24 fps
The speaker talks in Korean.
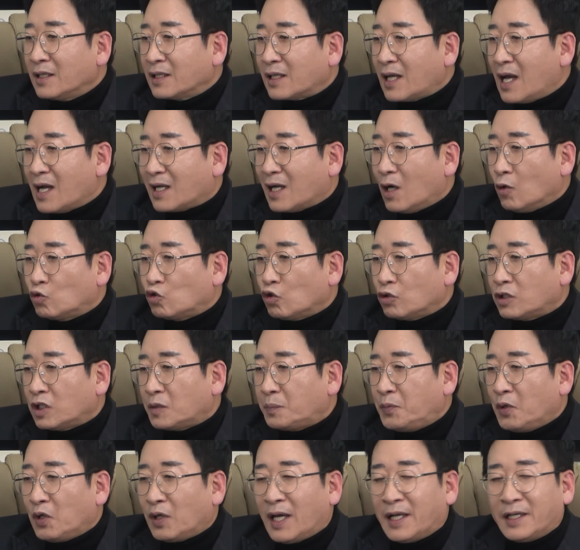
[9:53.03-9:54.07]
카카오톡
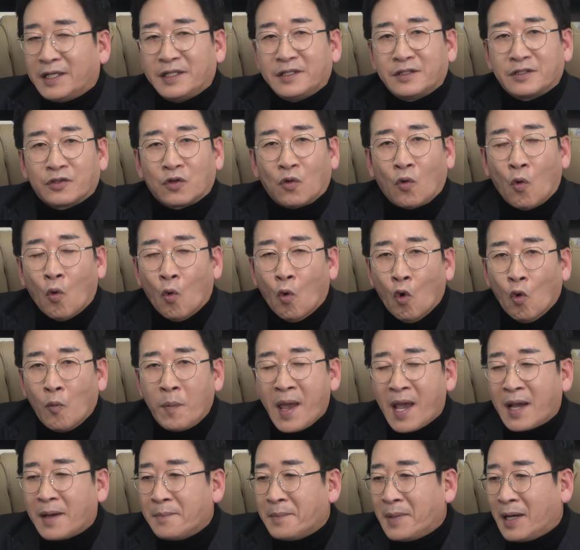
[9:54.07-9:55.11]
특별 할인은
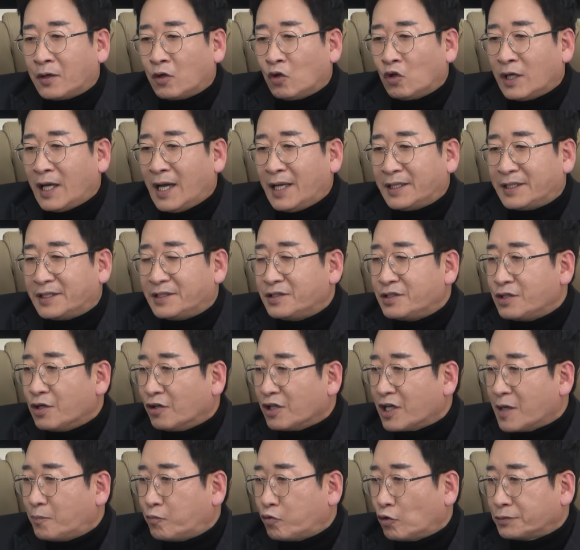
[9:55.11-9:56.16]
오백만 원 할인,
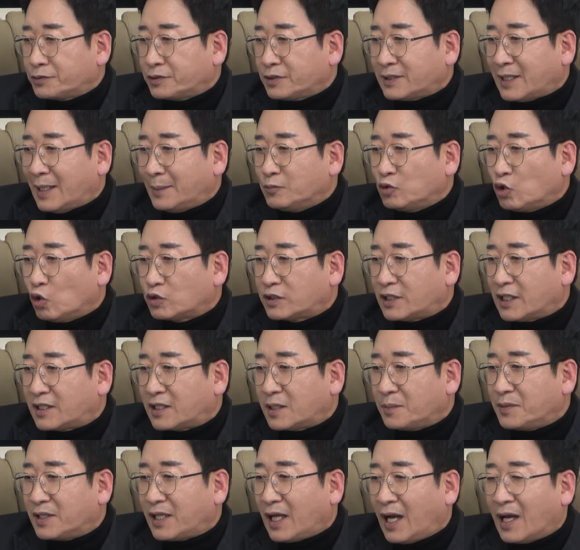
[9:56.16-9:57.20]
여기에 플러스 삼 종
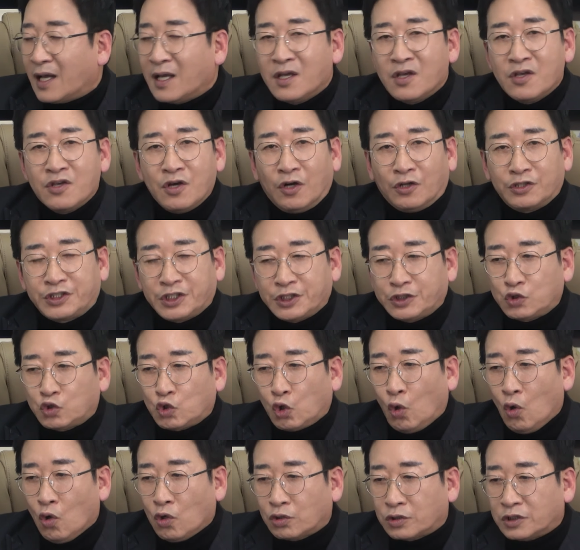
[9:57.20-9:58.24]
세트입니다. 역시
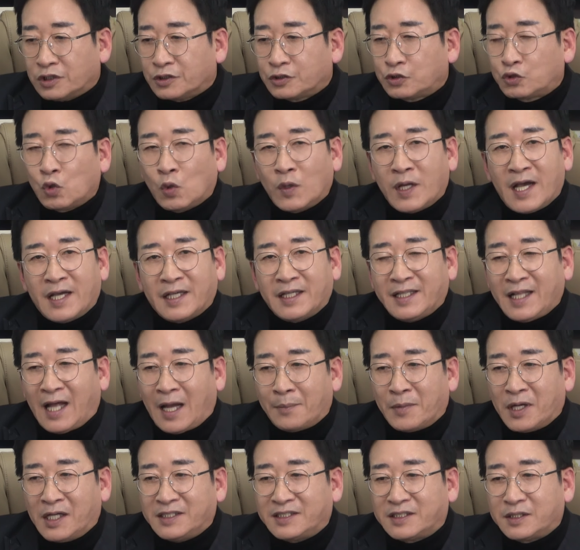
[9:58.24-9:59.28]
초극소량이
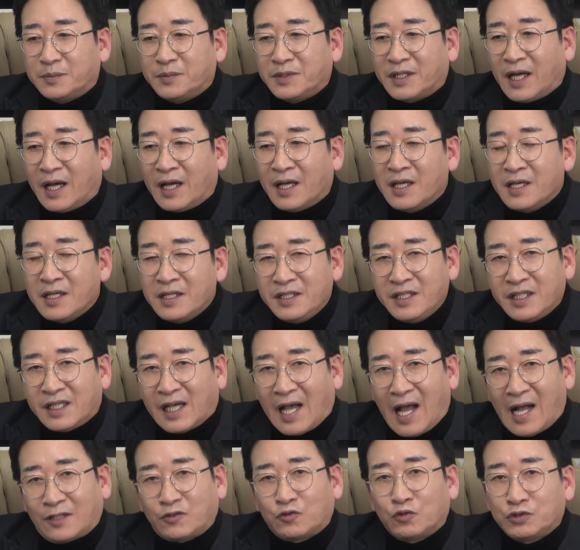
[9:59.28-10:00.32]
남아있습니다. 이
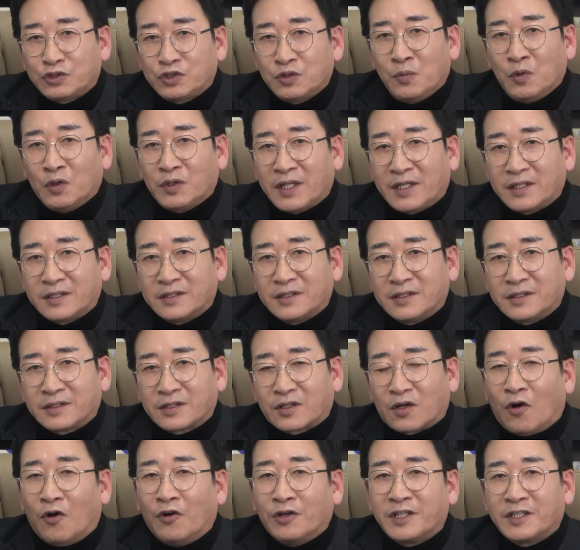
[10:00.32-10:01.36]
각투스
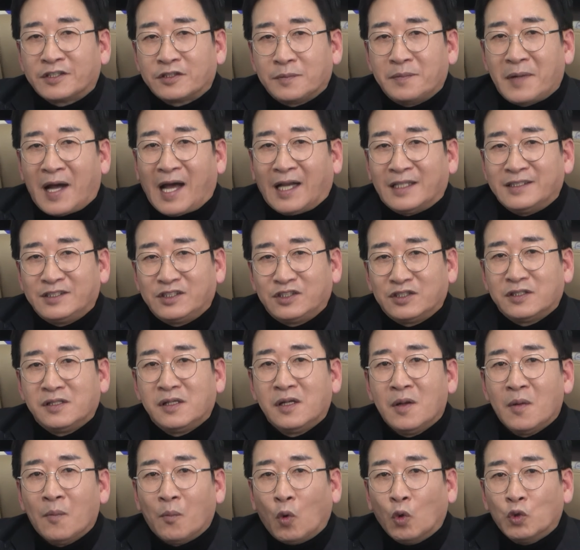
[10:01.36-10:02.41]
모델은 거리에서
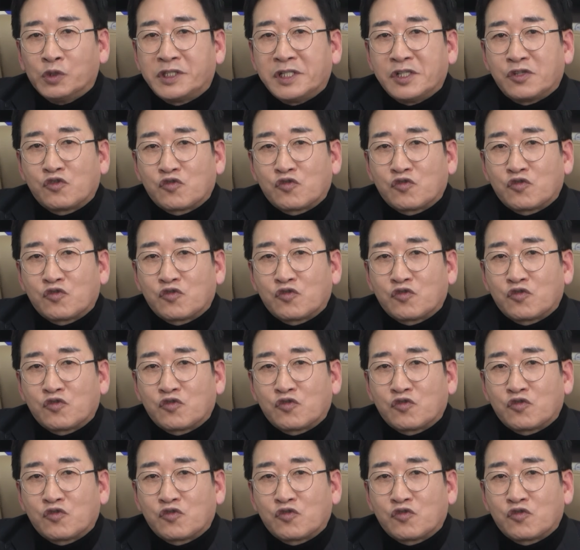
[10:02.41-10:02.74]
많이들 보실